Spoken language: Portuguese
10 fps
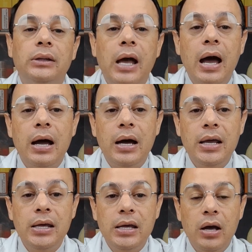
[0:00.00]
tá
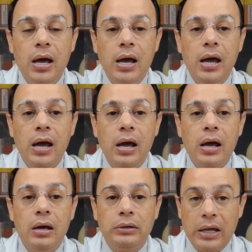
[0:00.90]
aí
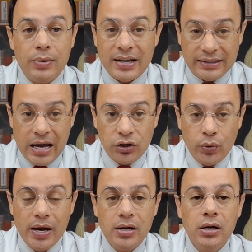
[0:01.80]
é, tendo
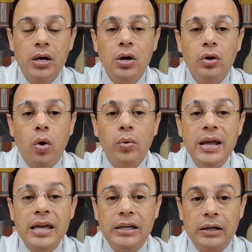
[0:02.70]
acesso a ele com um
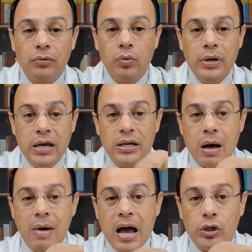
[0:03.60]
link, um link
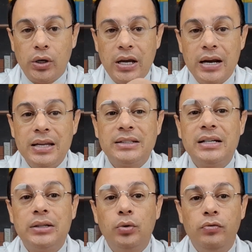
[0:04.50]
abaixo aqui na
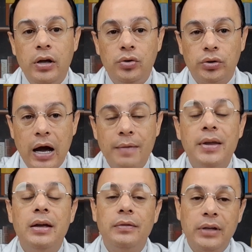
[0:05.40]
descrição do vídeo,
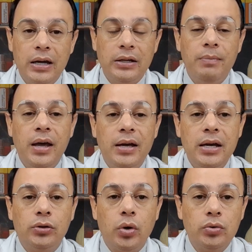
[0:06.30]
tá? Tem também
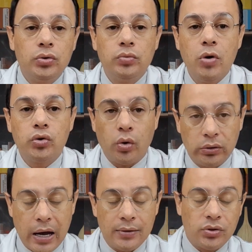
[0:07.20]
aí todos os meus
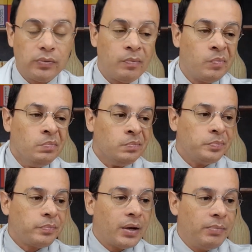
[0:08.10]
contatos.
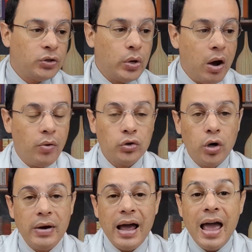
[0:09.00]
Pessoal,
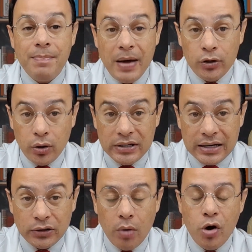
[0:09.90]
sobre a repertorização